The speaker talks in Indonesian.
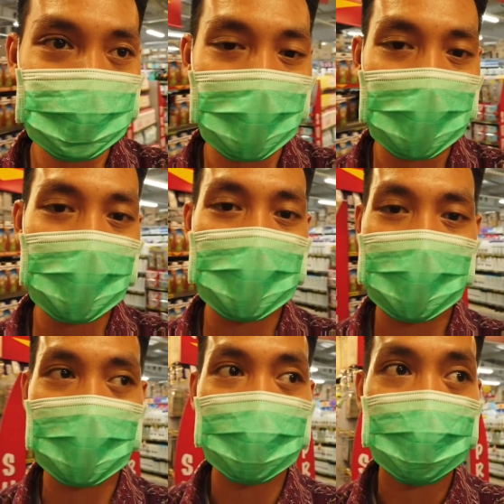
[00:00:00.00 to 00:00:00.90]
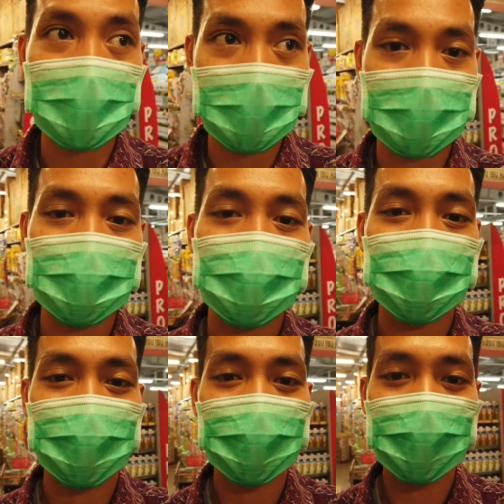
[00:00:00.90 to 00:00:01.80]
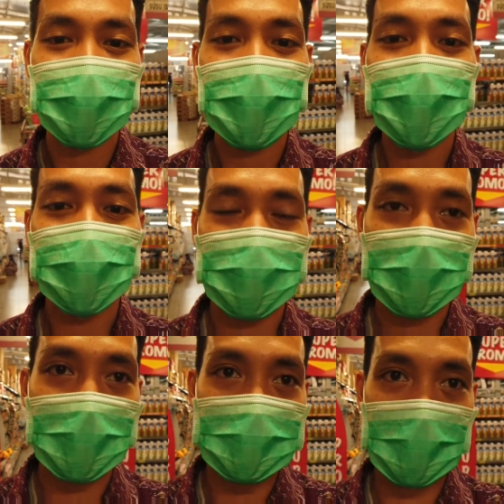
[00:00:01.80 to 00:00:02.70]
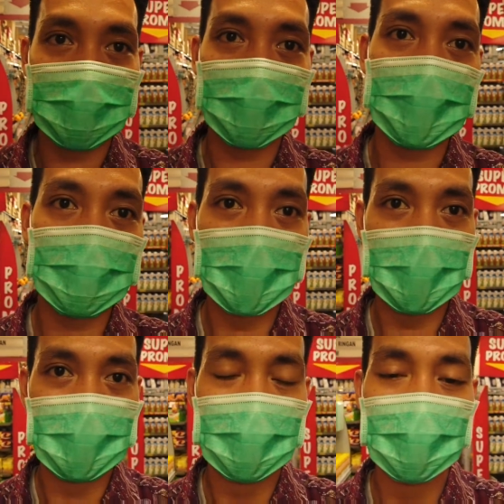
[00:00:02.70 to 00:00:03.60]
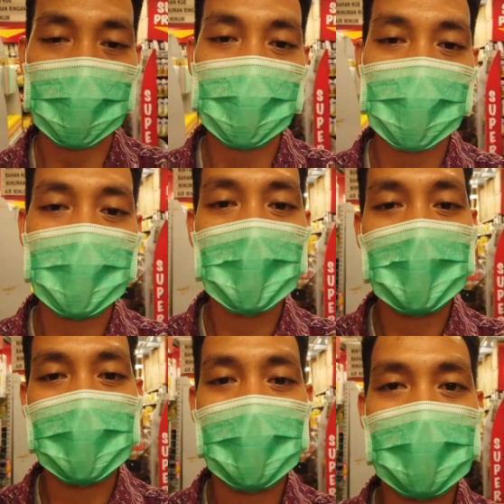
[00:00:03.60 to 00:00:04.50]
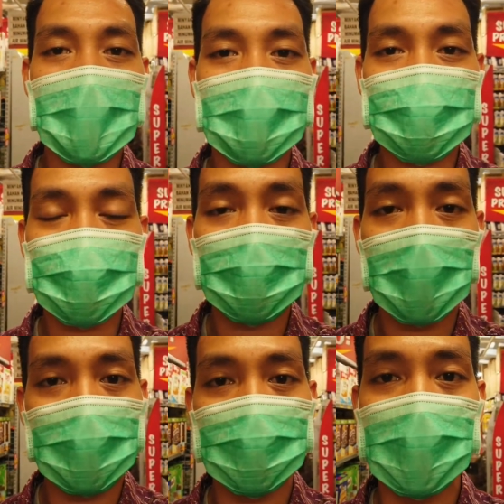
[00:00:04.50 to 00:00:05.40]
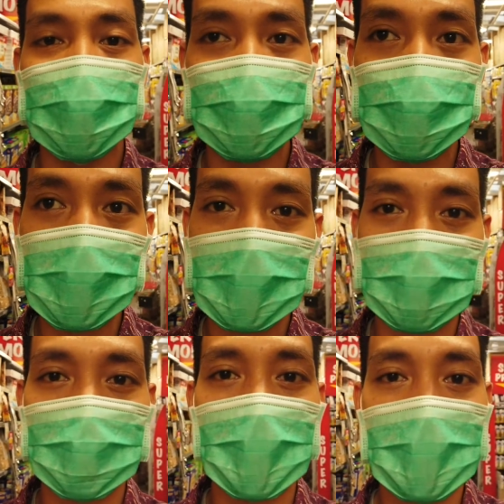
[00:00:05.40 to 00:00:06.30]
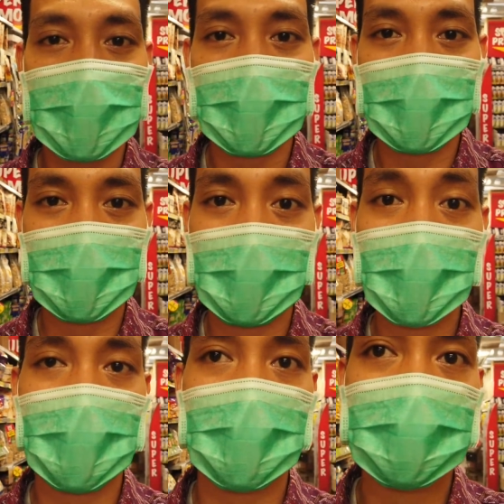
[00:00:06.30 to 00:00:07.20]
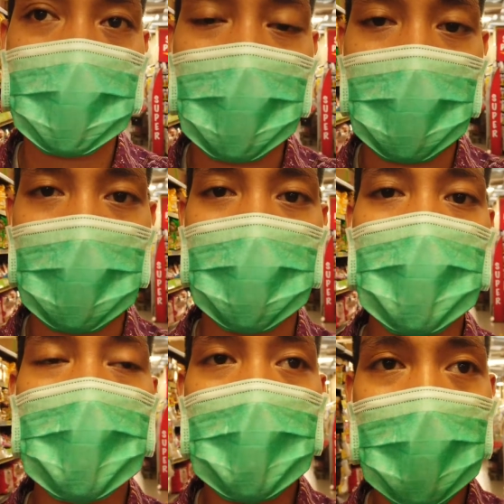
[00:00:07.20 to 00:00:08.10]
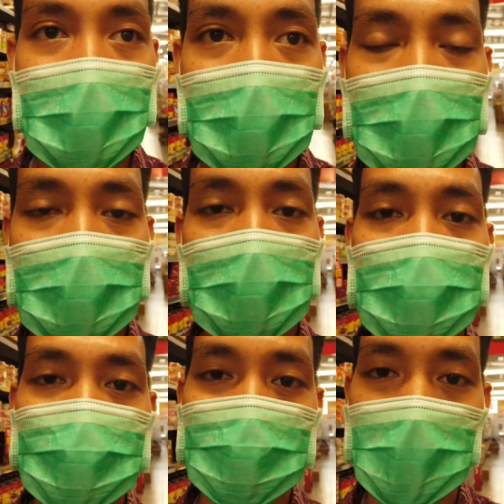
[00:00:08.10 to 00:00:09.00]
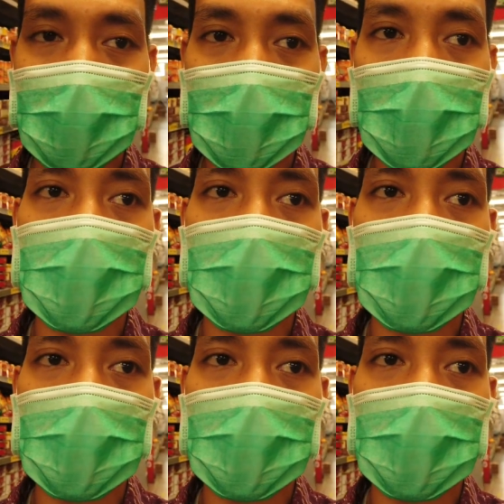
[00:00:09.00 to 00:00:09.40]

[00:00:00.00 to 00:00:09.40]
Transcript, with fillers: sudah ada di Superindo, udah nyampe Superindo dan langsung mau menuju ke tempat ikan segar. Karena yang aku pilih